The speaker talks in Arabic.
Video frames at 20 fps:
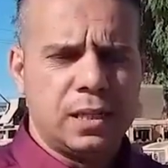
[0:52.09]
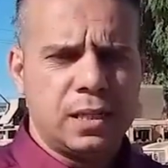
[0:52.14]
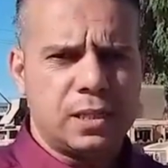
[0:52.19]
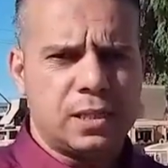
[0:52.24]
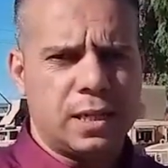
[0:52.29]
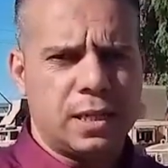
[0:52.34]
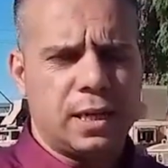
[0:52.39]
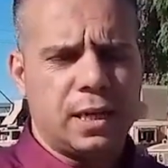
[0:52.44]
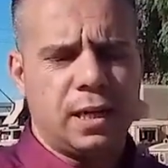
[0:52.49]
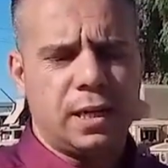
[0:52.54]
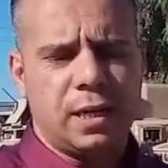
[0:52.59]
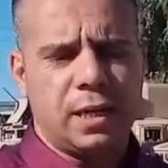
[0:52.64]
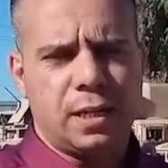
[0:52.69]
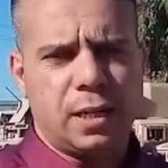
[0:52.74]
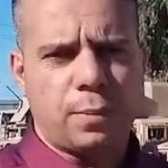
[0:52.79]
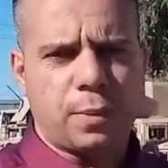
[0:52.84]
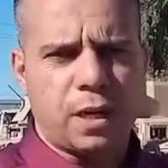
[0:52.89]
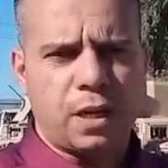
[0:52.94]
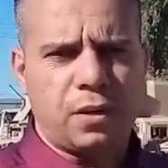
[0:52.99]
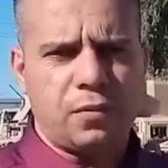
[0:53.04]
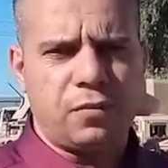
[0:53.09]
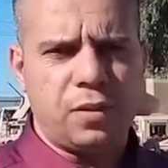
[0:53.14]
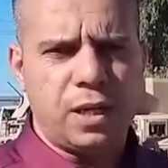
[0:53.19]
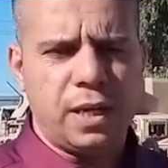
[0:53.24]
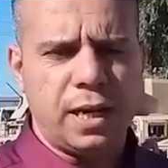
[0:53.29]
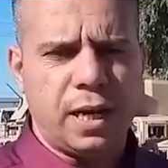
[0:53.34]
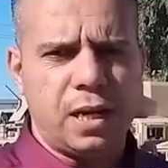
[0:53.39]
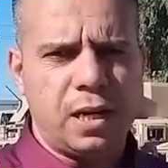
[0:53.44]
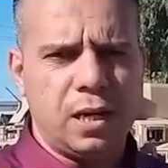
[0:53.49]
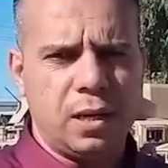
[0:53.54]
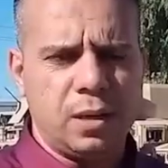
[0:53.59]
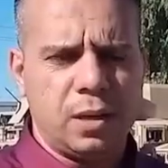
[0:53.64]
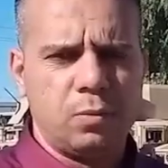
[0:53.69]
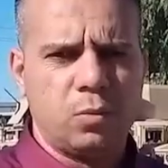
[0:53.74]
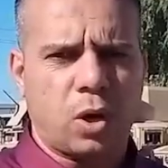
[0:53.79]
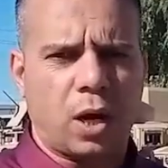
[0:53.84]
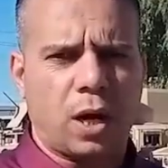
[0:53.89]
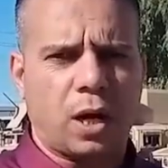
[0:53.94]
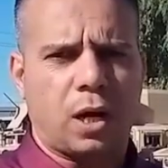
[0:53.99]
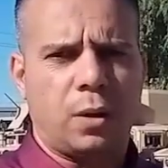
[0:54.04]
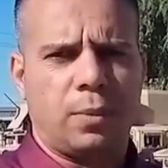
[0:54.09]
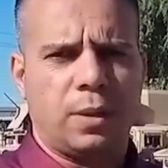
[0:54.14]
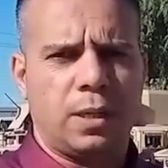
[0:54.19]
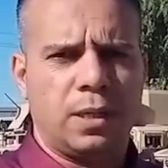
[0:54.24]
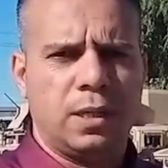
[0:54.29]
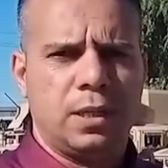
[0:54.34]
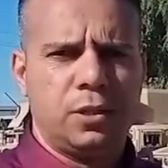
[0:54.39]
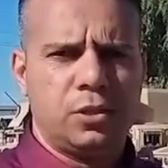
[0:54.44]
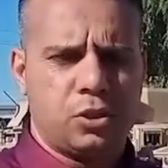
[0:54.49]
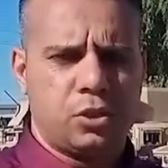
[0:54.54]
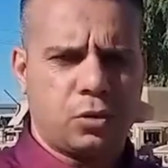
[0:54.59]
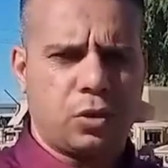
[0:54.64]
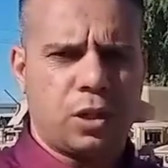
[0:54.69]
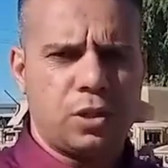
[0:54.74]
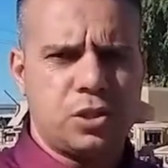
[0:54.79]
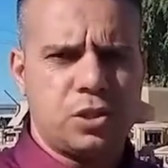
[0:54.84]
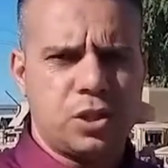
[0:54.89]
سنبقى في المراقبة شكرا